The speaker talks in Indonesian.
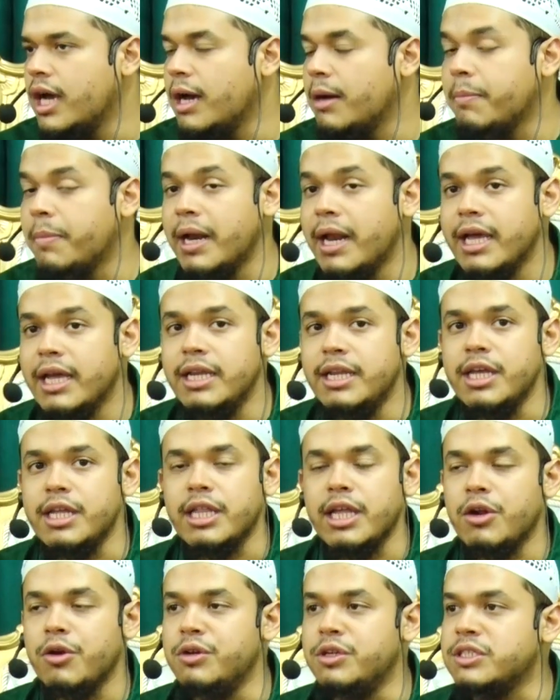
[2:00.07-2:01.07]
Apalagi dia
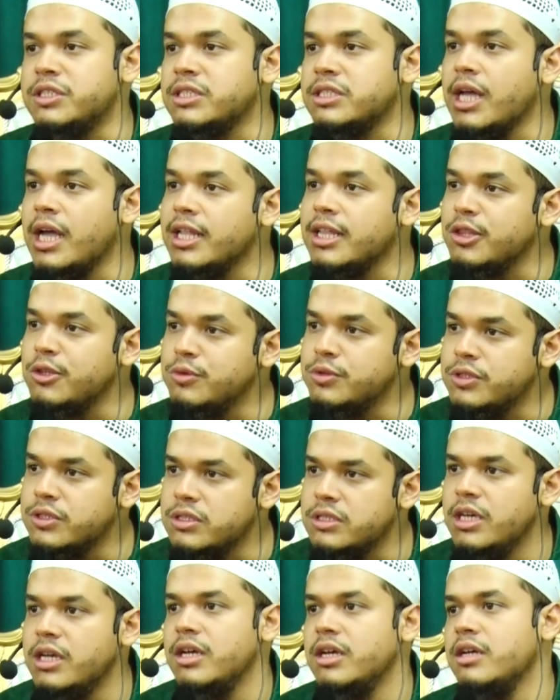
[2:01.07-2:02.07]
taruh di
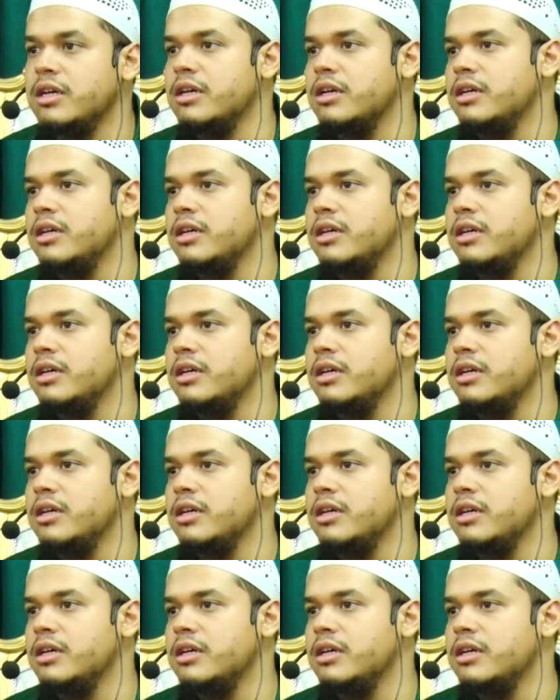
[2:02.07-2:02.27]
statusnya,